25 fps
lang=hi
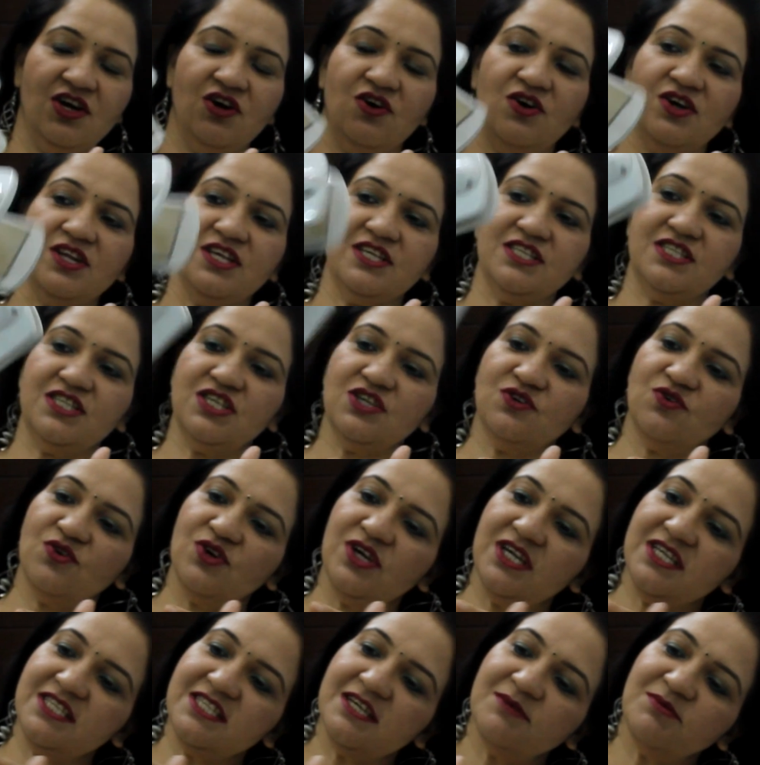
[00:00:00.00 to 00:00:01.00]
और इसी को
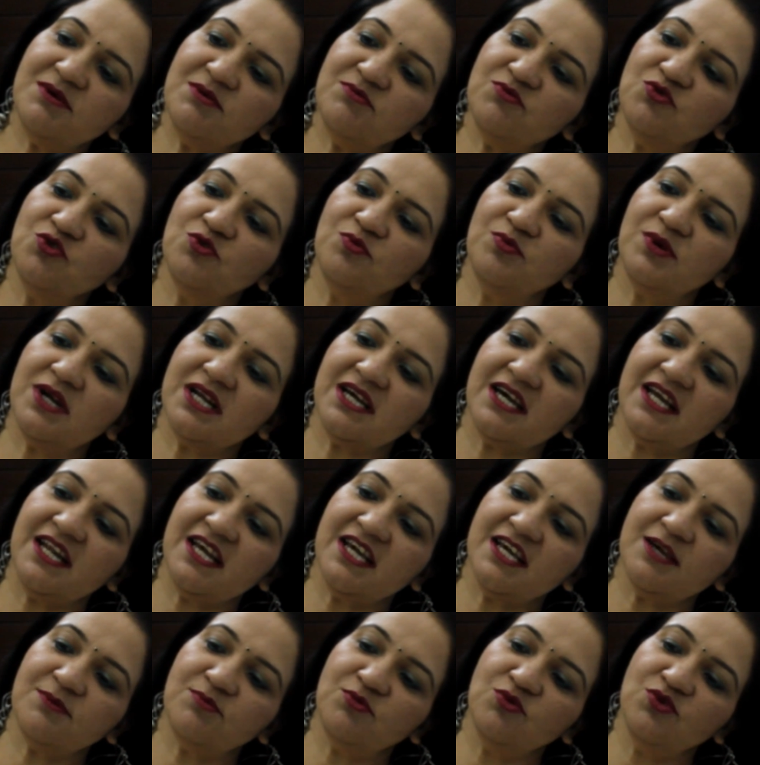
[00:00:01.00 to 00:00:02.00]
ही जब हम ऊपर
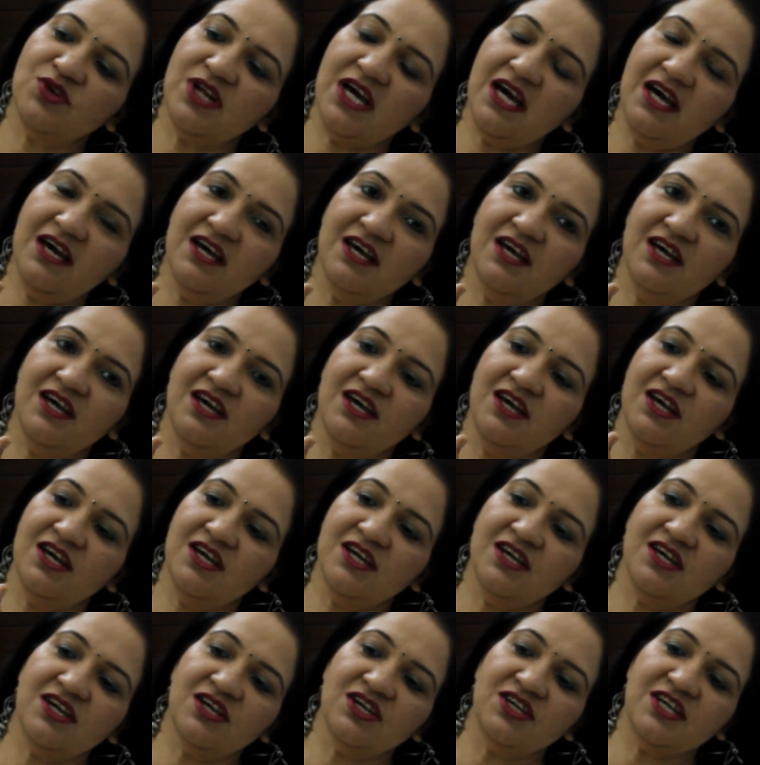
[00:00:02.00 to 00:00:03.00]
करेंगे पूरा
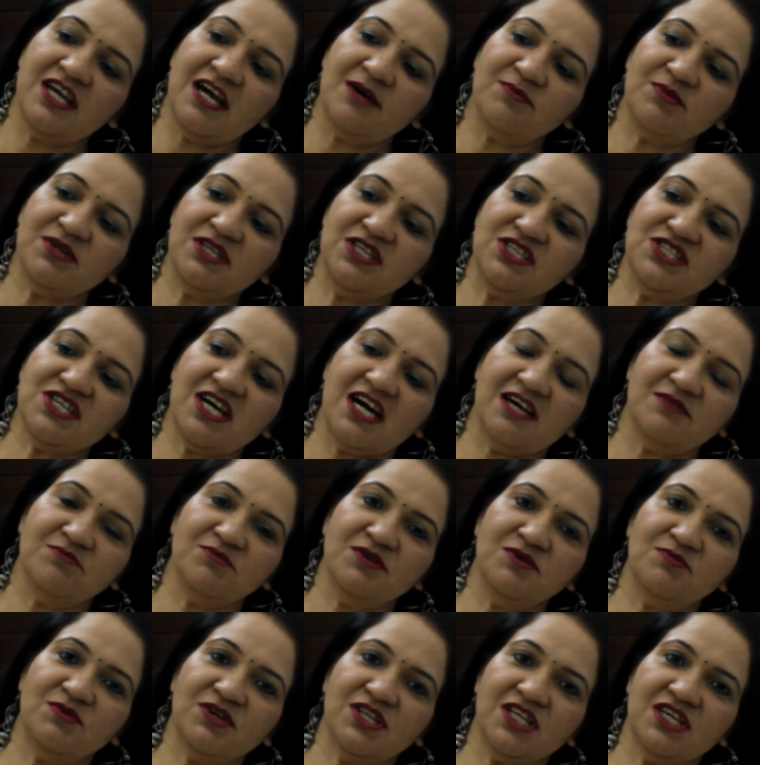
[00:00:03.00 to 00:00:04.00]
यहाँ पर निशान
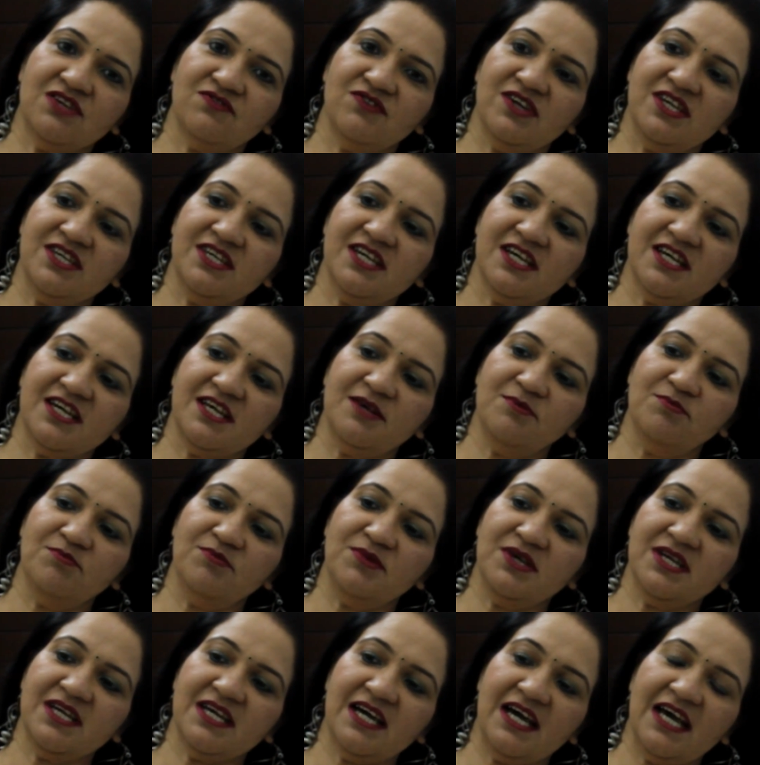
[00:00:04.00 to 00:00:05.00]
भी बने हुए हैं ये
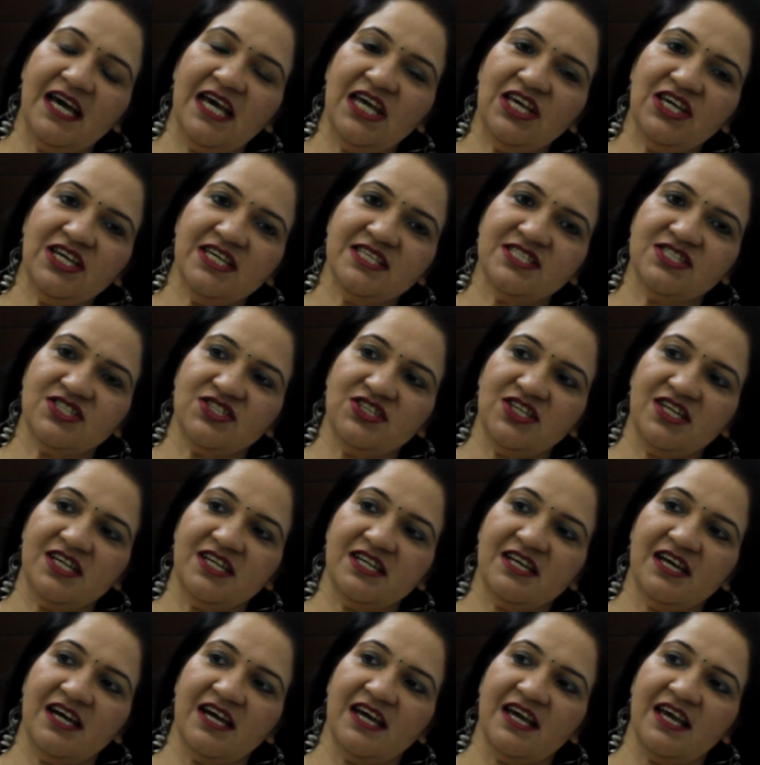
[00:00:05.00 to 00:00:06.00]
क्रिम्पिंग का है या
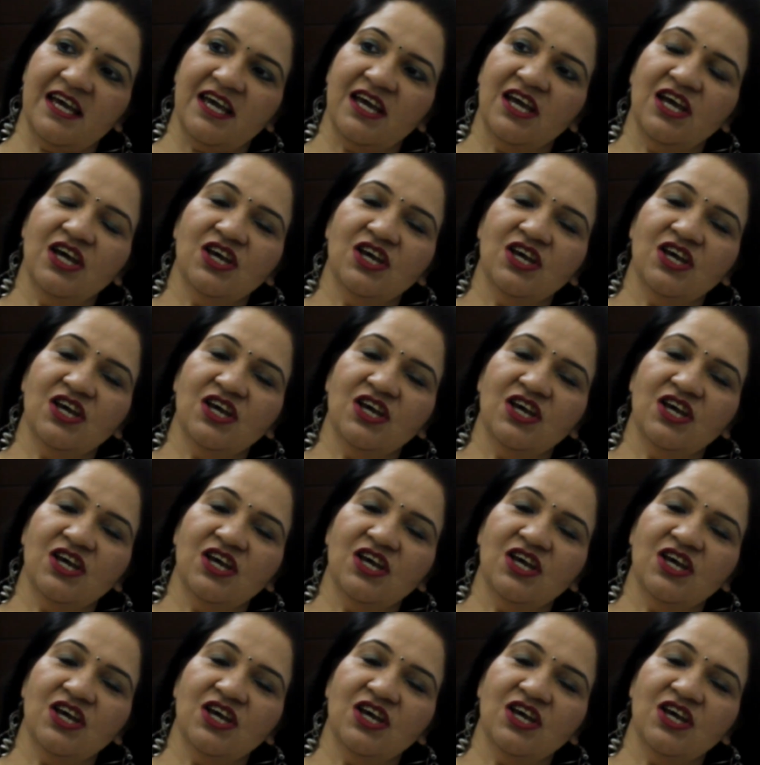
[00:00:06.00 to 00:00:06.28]
स्ट्रेट का है